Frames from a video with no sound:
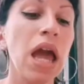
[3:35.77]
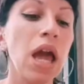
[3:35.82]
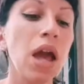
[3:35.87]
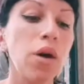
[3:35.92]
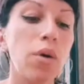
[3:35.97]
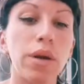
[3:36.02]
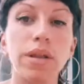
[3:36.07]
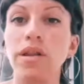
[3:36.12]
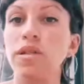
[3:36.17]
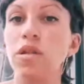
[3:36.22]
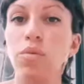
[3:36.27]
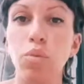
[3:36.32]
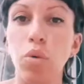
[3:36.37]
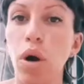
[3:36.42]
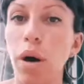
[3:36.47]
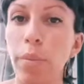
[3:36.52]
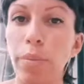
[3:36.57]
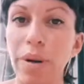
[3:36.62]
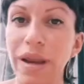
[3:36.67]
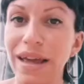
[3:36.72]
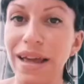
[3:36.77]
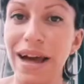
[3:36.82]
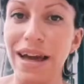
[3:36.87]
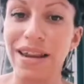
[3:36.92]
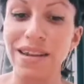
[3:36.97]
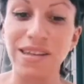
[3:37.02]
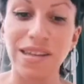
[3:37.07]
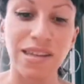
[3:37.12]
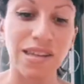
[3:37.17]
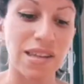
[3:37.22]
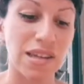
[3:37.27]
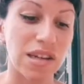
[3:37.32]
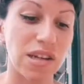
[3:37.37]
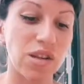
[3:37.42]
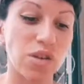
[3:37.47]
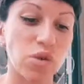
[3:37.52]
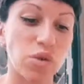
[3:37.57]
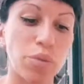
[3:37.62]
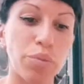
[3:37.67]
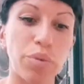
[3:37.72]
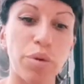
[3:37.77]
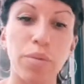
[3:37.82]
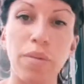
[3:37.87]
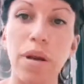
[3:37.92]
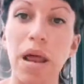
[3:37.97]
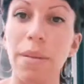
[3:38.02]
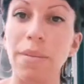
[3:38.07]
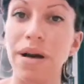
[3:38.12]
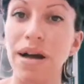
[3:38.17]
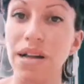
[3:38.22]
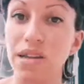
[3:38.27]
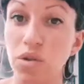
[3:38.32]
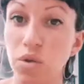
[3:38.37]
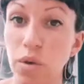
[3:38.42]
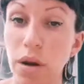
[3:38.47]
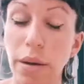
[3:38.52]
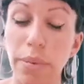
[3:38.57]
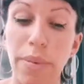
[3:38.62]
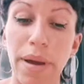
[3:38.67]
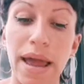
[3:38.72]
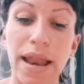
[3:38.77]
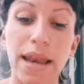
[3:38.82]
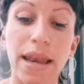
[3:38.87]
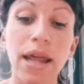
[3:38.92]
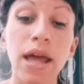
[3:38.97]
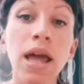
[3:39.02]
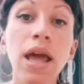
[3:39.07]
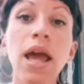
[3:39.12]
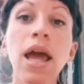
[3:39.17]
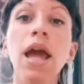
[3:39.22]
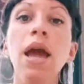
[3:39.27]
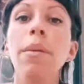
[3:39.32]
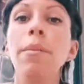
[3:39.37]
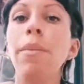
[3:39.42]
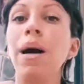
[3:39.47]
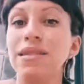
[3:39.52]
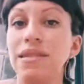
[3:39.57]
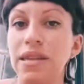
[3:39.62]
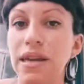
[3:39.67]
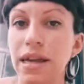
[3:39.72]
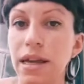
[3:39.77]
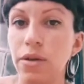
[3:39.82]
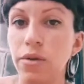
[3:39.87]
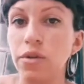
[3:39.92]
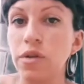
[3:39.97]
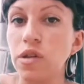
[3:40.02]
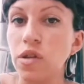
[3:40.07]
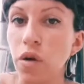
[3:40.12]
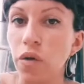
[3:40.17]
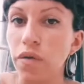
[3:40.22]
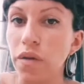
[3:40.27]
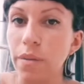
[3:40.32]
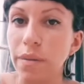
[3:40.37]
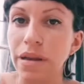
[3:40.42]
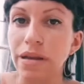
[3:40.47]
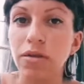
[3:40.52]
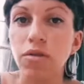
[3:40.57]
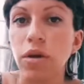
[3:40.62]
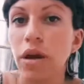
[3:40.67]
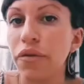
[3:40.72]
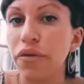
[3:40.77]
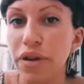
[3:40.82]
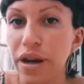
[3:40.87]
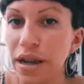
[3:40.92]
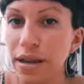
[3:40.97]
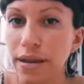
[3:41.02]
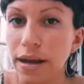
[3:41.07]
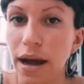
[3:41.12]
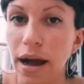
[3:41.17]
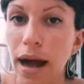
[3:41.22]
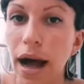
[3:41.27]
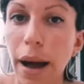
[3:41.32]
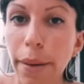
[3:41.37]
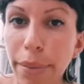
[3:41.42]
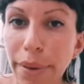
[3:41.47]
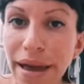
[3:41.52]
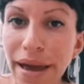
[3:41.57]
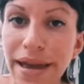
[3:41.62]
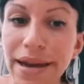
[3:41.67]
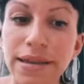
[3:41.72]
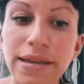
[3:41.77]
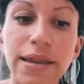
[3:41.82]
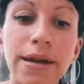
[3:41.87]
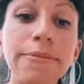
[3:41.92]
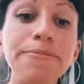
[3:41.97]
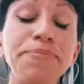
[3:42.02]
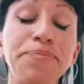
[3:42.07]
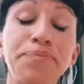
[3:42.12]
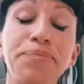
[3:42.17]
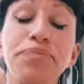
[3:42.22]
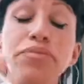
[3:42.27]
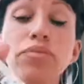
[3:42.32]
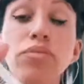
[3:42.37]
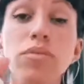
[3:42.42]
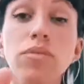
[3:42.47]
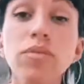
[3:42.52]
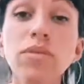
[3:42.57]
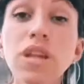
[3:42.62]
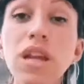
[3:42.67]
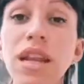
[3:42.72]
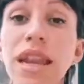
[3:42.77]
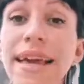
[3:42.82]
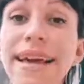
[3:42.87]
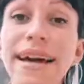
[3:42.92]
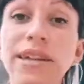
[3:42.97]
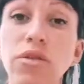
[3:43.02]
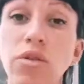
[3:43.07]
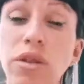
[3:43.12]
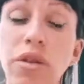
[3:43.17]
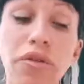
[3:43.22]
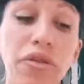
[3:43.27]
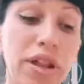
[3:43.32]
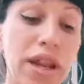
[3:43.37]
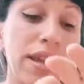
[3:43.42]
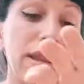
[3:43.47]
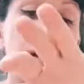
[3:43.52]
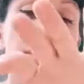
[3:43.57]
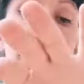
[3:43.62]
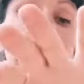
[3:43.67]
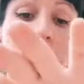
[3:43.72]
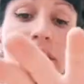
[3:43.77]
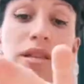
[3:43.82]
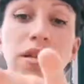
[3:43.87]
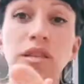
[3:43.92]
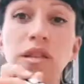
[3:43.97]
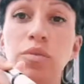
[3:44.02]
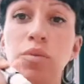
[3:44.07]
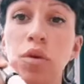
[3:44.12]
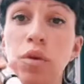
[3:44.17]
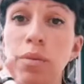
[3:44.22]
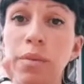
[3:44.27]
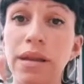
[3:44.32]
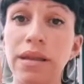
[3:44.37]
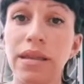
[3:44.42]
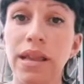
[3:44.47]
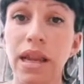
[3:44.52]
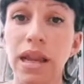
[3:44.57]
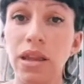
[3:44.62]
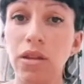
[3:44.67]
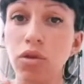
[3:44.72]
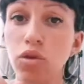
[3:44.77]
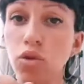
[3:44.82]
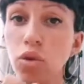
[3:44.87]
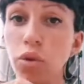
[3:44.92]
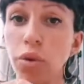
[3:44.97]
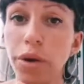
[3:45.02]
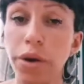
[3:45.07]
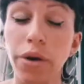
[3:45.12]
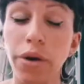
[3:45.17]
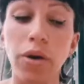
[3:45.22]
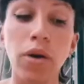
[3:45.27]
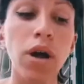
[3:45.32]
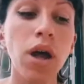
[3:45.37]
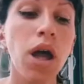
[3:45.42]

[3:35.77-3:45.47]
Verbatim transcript: quindi si può applicare senza nessun problema sulla pelle, basta che non sia ovviamente una ferita aperta nel caso di ferite aperte si può mettere intorno,